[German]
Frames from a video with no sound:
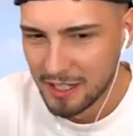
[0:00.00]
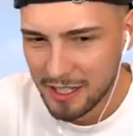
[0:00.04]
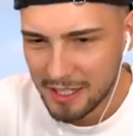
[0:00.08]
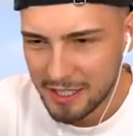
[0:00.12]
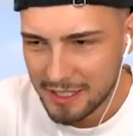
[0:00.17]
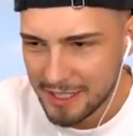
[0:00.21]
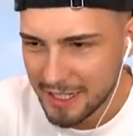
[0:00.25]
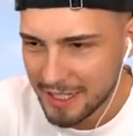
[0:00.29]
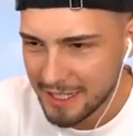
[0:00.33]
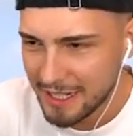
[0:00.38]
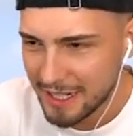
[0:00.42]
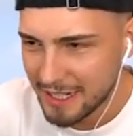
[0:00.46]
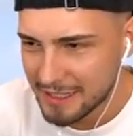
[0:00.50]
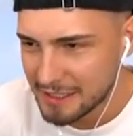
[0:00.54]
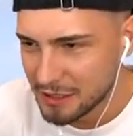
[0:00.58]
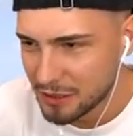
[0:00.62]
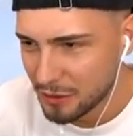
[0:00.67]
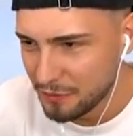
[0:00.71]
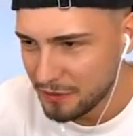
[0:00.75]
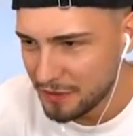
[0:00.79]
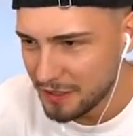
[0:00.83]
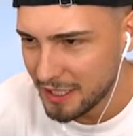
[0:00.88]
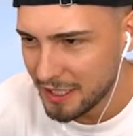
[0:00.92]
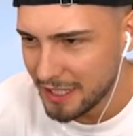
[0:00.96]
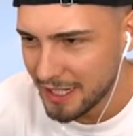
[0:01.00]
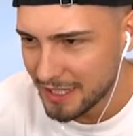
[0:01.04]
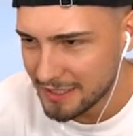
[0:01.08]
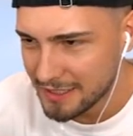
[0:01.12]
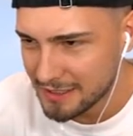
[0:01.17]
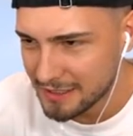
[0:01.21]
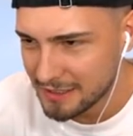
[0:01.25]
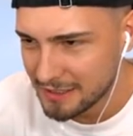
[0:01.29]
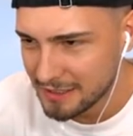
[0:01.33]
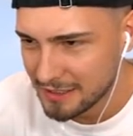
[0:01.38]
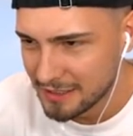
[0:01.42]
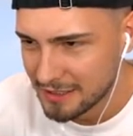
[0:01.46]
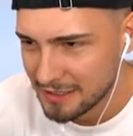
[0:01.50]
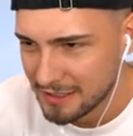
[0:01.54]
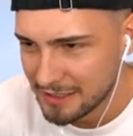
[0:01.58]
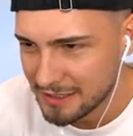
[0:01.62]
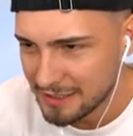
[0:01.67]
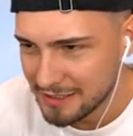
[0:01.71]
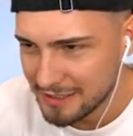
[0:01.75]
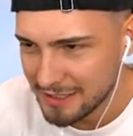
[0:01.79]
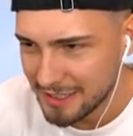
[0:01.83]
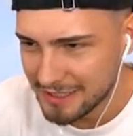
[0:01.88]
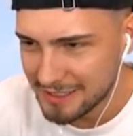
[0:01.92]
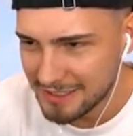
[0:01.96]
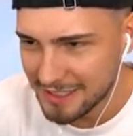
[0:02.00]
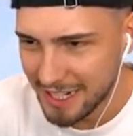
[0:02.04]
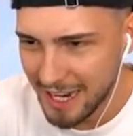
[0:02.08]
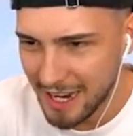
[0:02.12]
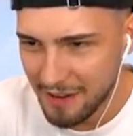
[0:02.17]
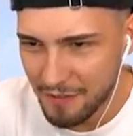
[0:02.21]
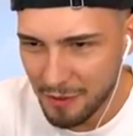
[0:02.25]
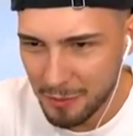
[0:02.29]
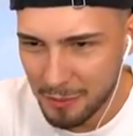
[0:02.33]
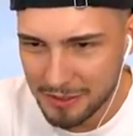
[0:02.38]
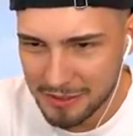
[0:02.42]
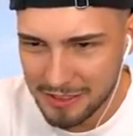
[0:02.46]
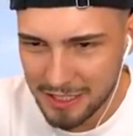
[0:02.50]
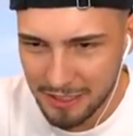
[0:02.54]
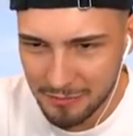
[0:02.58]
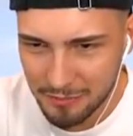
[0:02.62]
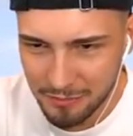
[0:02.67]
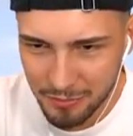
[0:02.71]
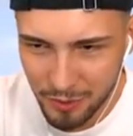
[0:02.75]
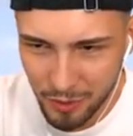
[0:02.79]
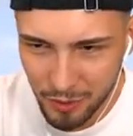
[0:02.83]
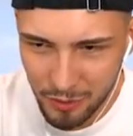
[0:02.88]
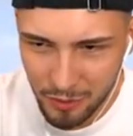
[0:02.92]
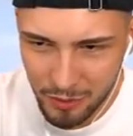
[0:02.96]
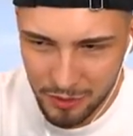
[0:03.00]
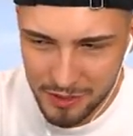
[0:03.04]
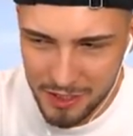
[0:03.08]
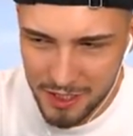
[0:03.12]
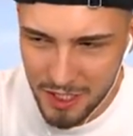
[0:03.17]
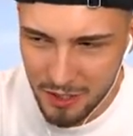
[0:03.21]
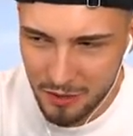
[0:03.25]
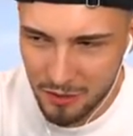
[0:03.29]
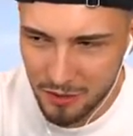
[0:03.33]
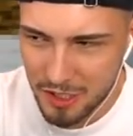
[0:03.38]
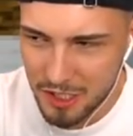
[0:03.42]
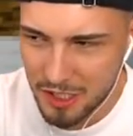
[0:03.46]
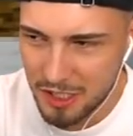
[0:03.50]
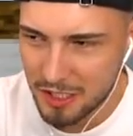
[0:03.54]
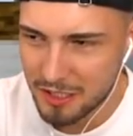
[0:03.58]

Der hat gerade so viel gegessen, dass er einfach mit seinem Po runterrutscht.